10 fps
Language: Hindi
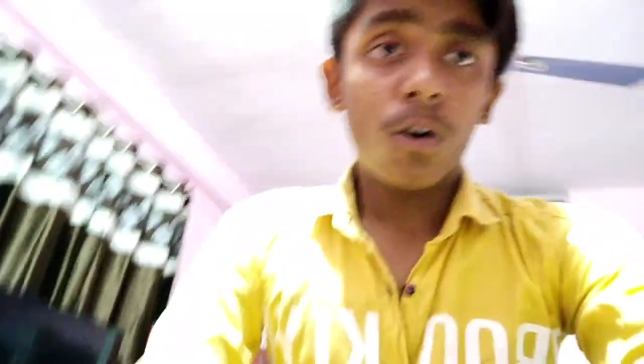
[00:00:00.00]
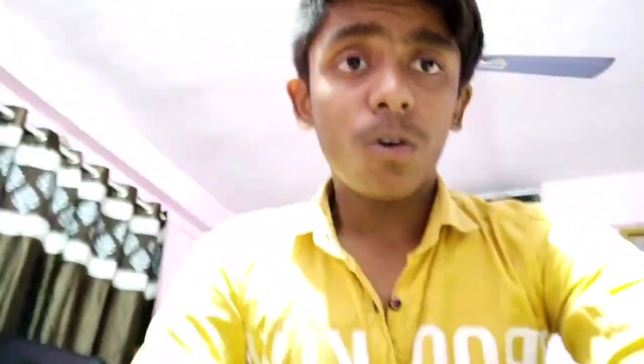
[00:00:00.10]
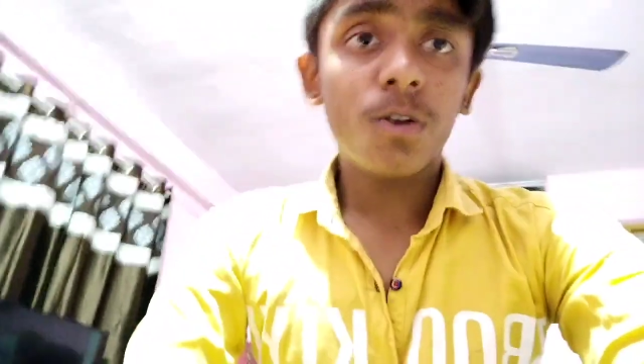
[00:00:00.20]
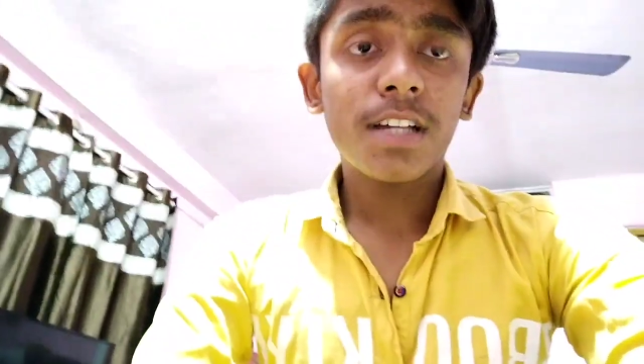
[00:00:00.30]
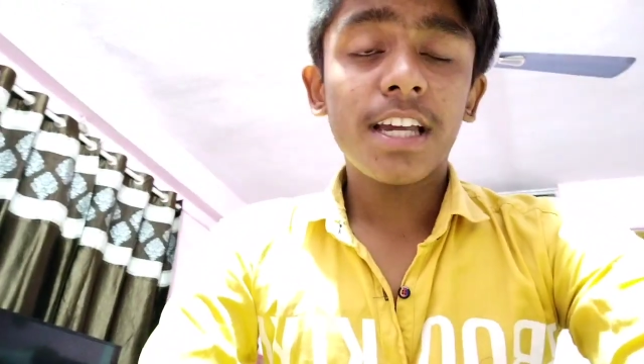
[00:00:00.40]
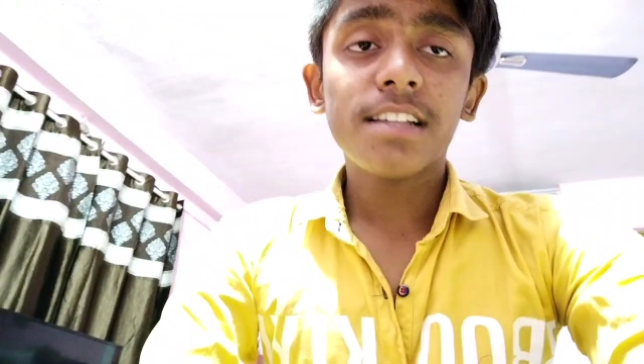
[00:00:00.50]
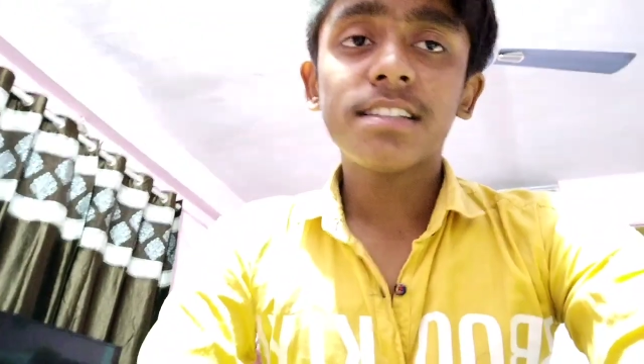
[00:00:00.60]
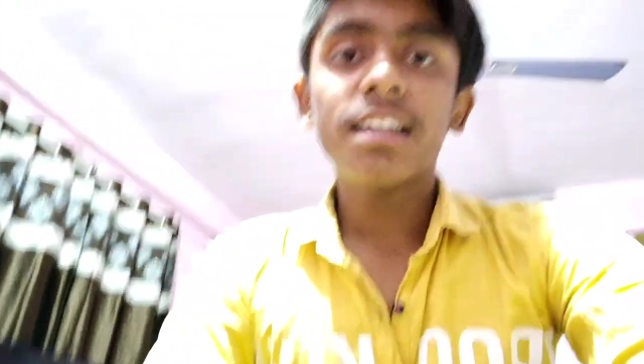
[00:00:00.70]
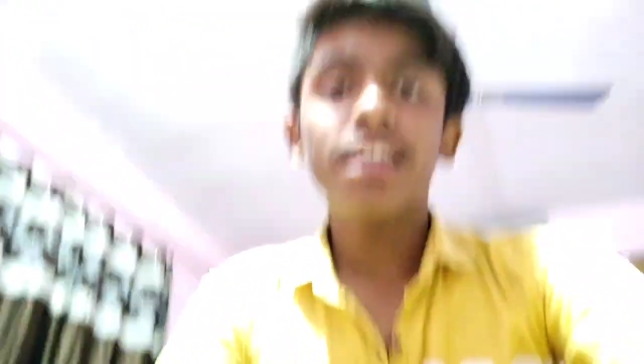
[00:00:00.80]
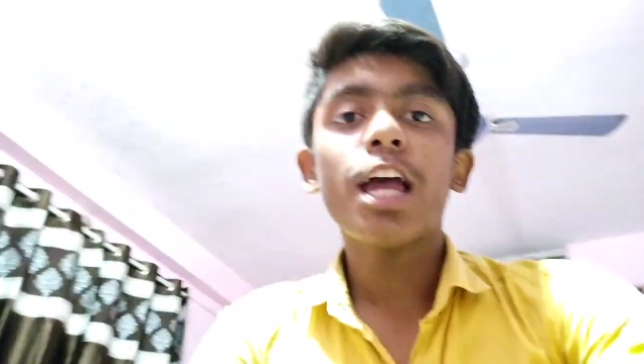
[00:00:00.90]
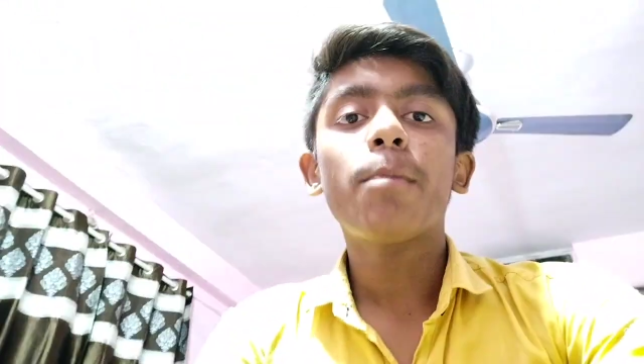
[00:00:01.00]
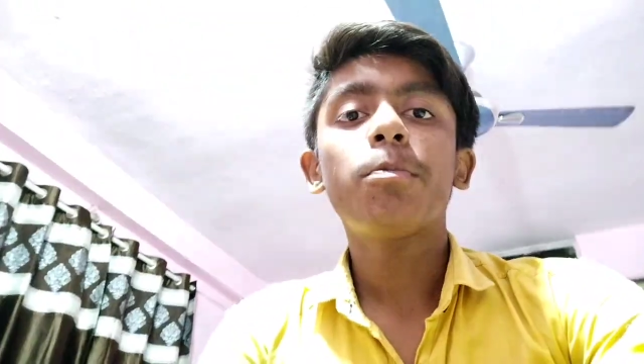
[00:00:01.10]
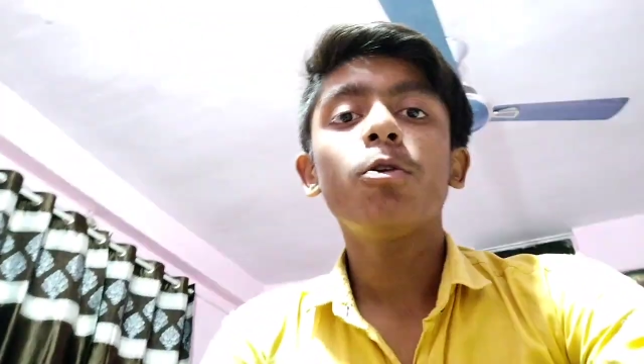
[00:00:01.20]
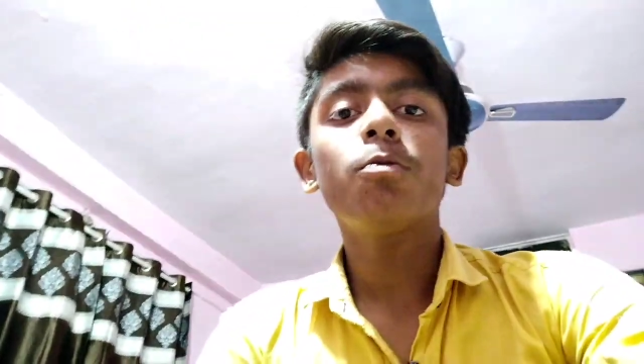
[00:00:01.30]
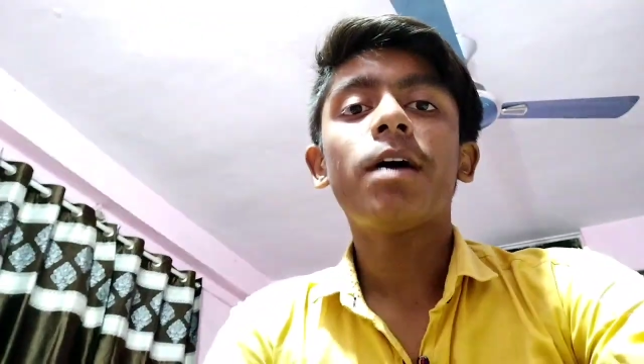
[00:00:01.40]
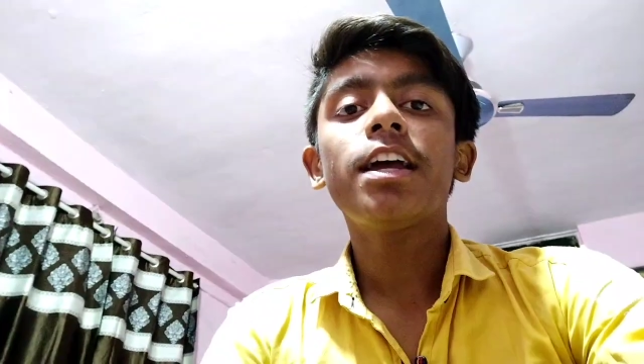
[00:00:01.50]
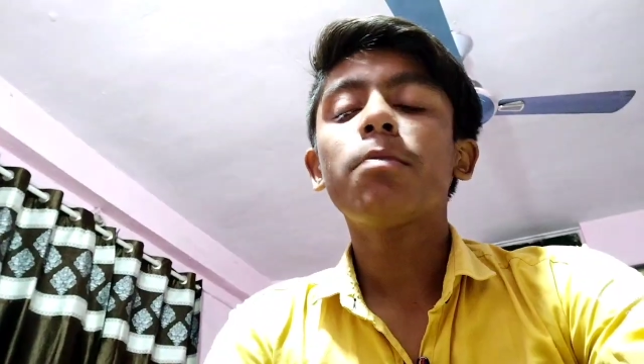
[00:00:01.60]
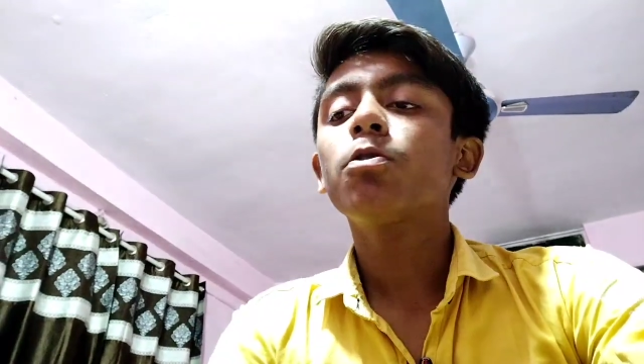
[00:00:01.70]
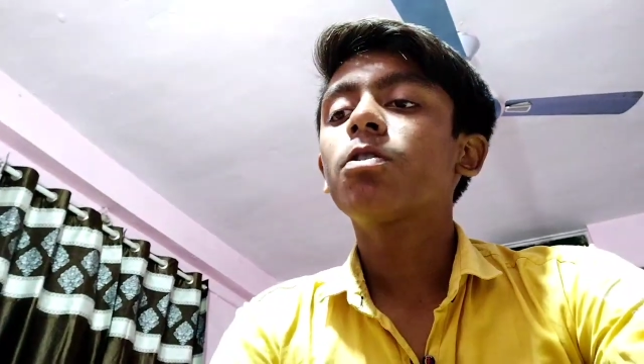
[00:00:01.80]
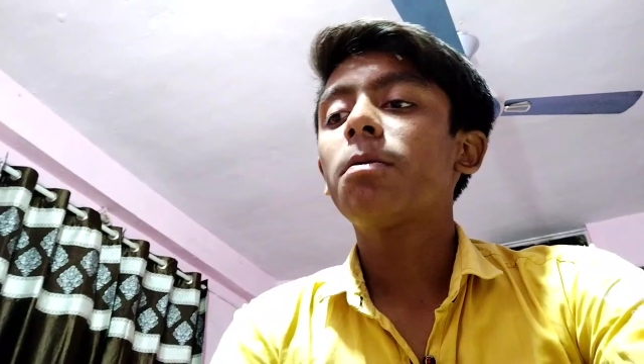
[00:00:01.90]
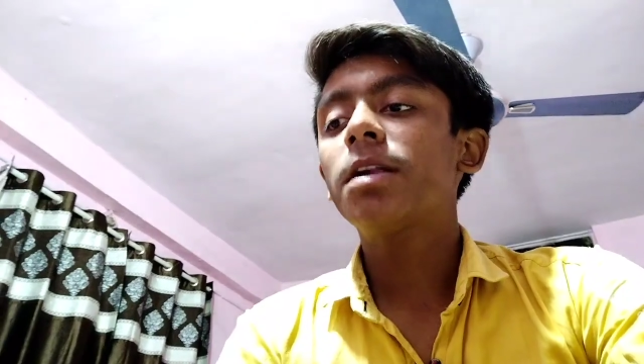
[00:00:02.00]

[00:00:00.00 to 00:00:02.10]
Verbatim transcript: और कैसे हैं आप लोग भाई आप लोग